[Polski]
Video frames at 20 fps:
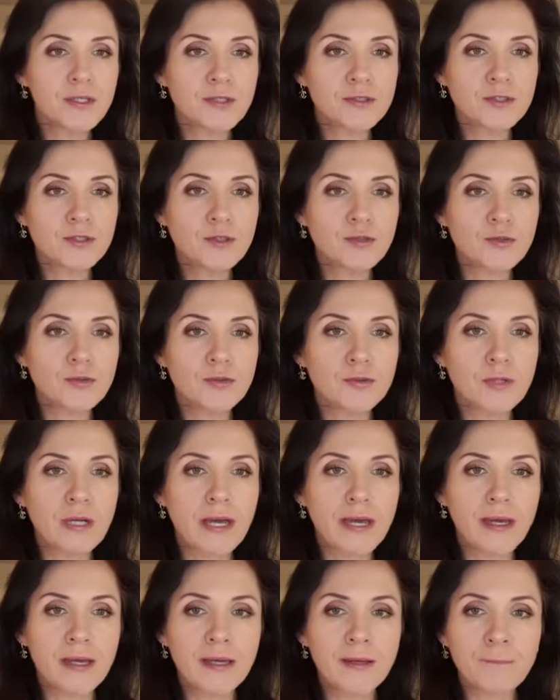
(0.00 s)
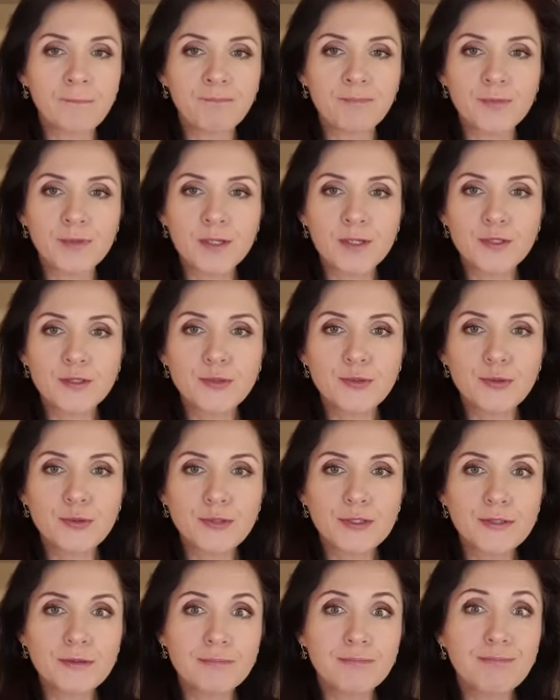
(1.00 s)
które, mm,
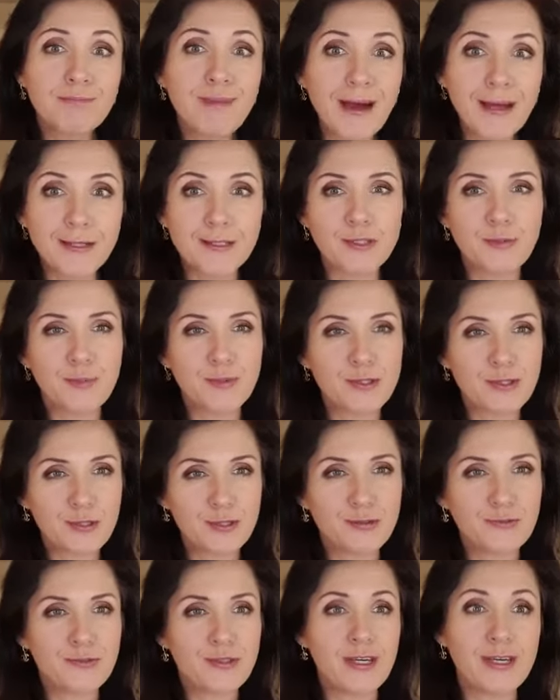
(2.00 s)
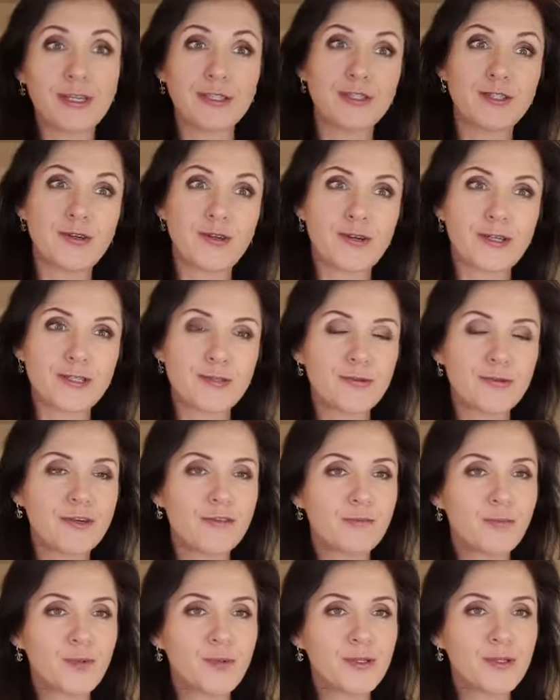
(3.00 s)
który bardzo pozytywnie, jak się okazuje,
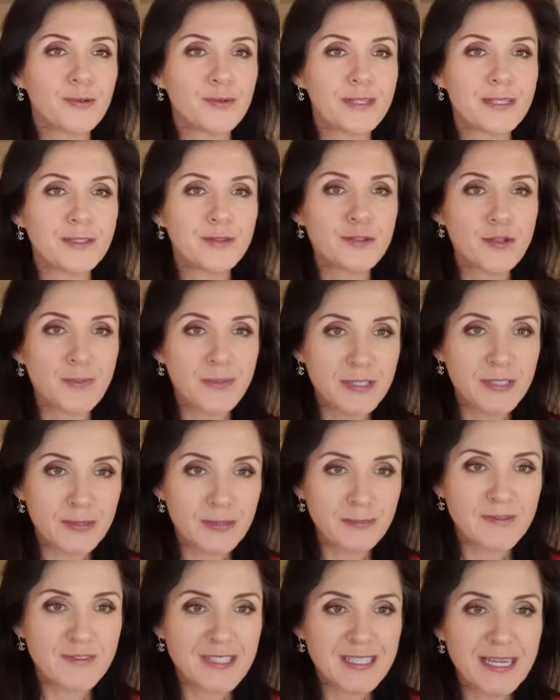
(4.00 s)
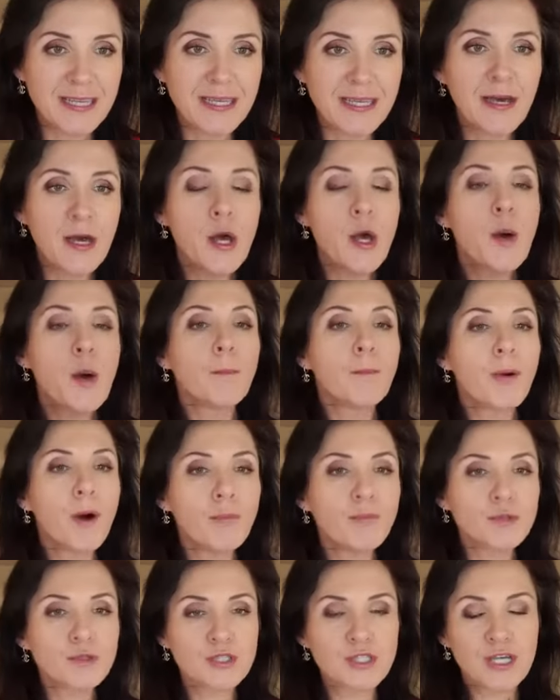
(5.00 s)
wpłynął na to, że będziemy w stanie
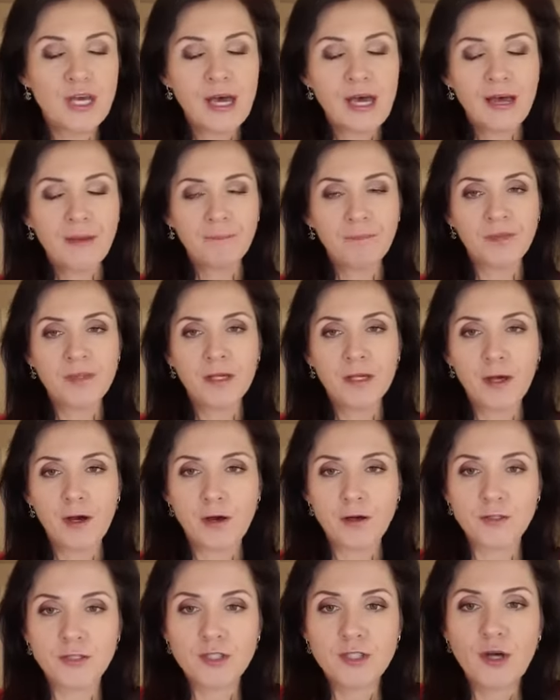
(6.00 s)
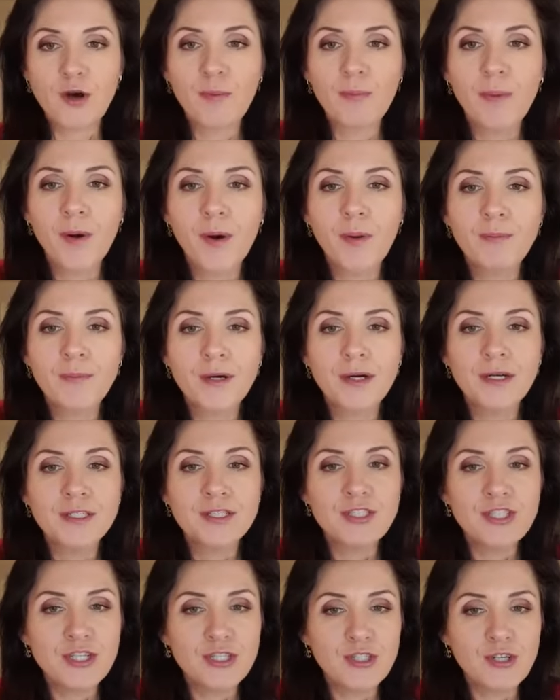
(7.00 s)
pomóc mm, osobom,
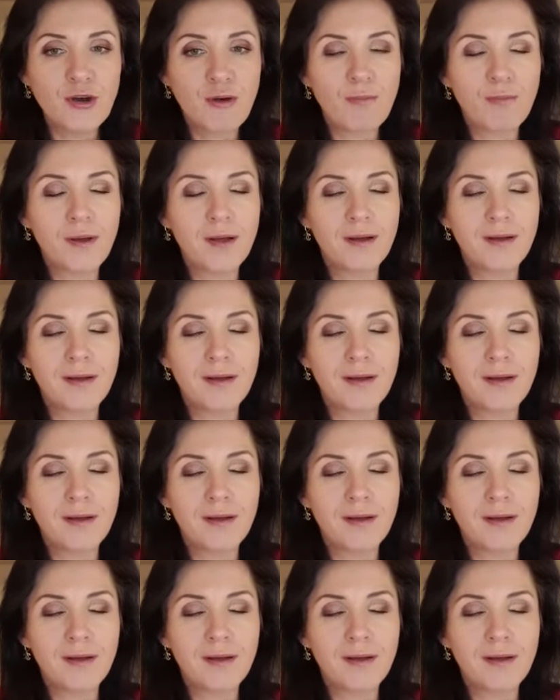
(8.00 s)
dzieciom